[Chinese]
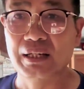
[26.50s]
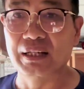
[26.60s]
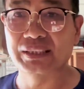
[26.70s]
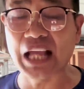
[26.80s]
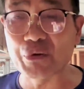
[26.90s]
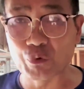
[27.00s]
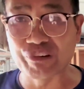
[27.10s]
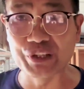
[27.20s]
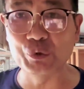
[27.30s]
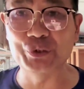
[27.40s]
三五
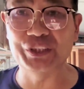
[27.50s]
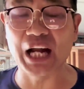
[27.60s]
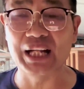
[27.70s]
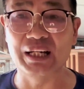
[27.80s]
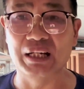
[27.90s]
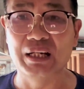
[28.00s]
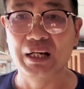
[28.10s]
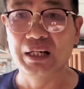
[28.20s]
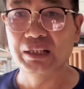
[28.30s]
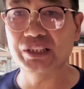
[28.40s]
分钟就下来了。
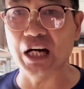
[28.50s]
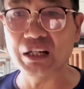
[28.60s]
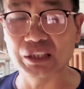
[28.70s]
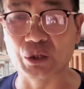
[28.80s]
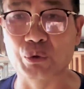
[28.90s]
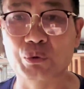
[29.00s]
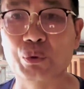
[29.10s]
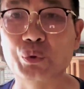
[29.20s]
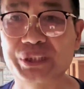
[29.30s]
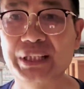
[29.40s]
张口
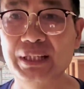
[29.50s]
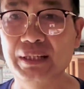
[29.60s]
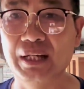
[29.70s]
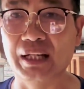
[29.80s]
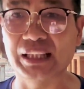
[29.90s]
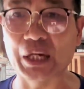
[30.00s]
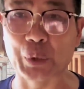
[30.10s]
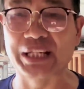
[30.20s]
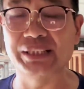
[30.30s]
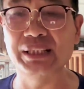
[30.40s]
呼吸啊，大
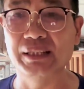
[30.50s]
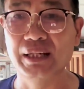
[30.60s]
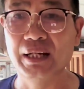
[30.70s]
喘气，